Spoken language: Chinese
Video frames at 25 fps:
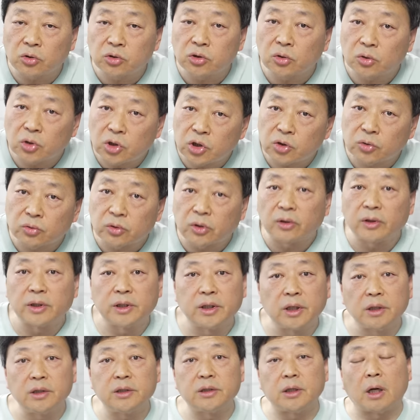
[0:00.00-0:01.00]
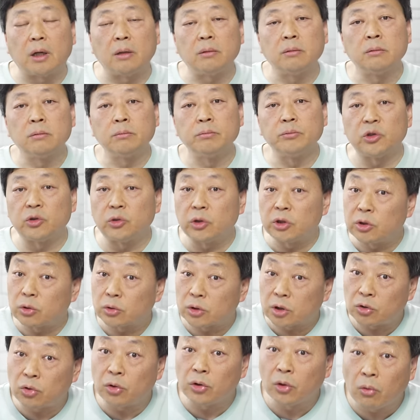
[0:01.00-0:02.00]
售受到了影响。比如说有
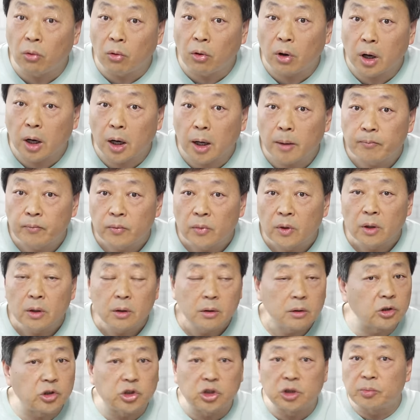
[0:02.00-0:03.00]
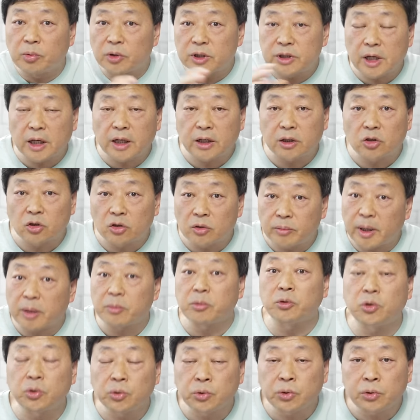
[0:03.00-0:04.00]
的退货啊，那直播间里头就卖
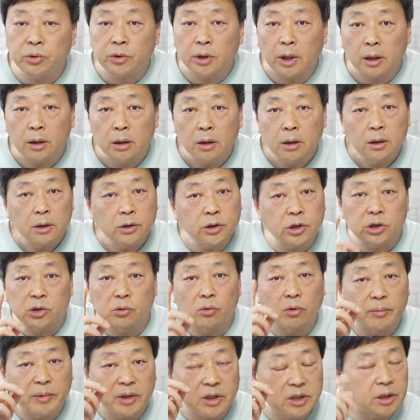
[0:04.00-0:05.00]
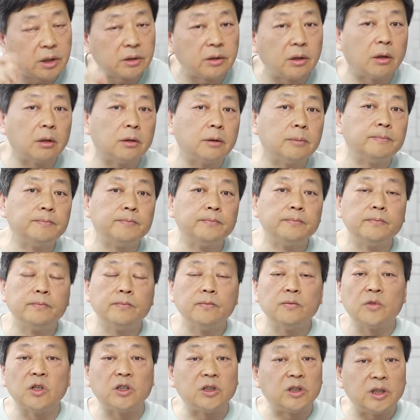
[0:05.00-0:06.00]
不出去啊，这是我没想到的。
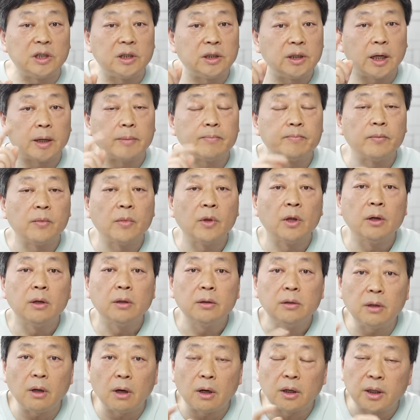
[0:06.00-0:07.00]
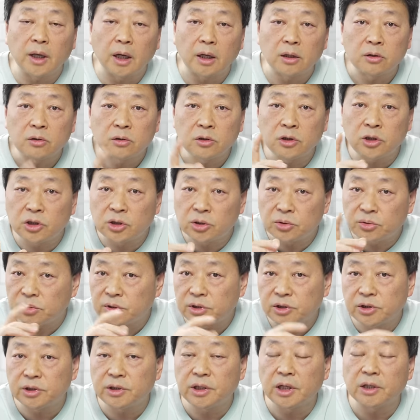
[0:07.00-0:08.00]
这第一点，第二点，持
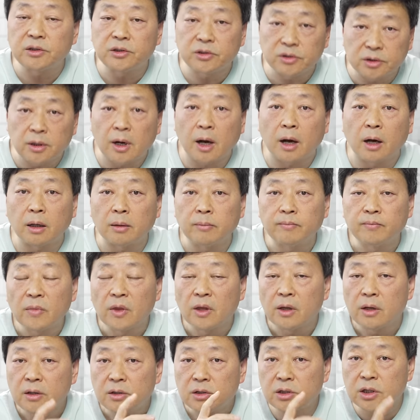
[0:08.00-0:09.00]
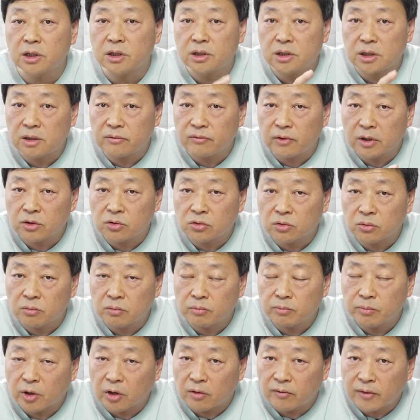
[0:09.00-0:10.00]
续时间之长，这个新闻
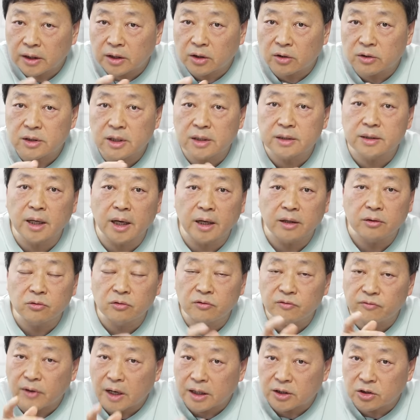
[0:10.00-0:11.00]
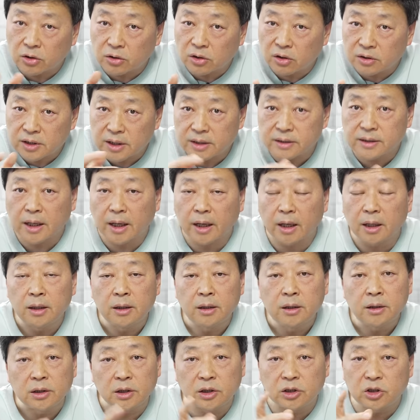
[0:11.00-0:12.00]
从爆发到现在，从发酵到现在
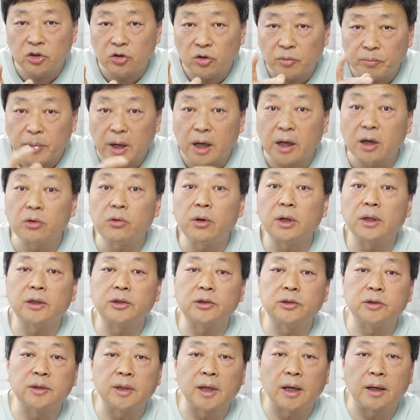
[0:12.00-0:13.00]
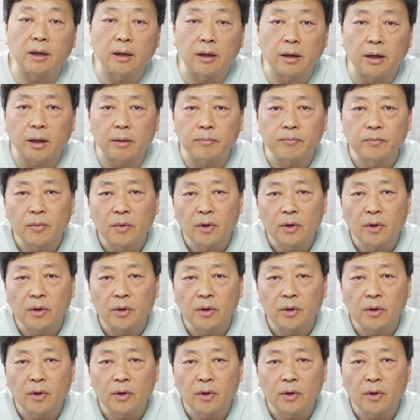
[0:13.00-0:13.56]
已经有半个月的时间了啊。